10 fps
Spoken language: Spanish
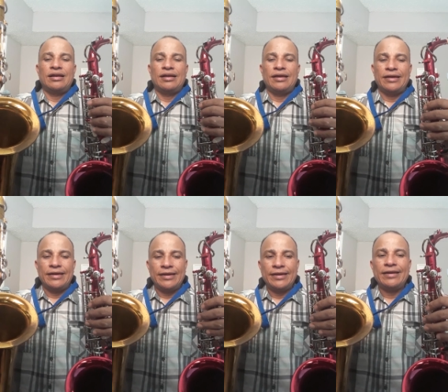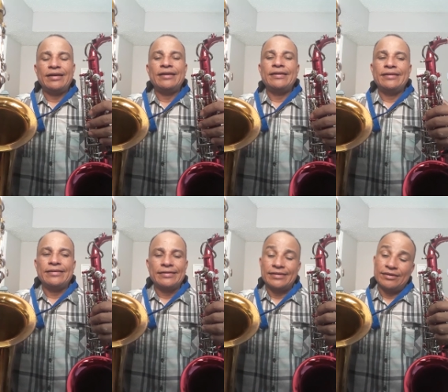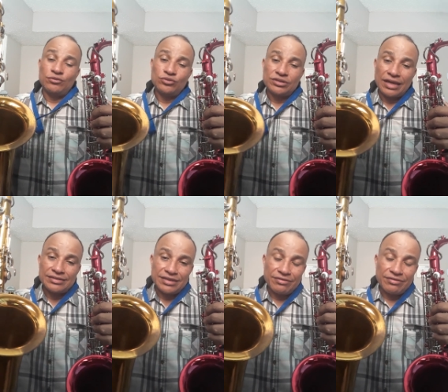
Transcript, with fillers: eh, que uno está en si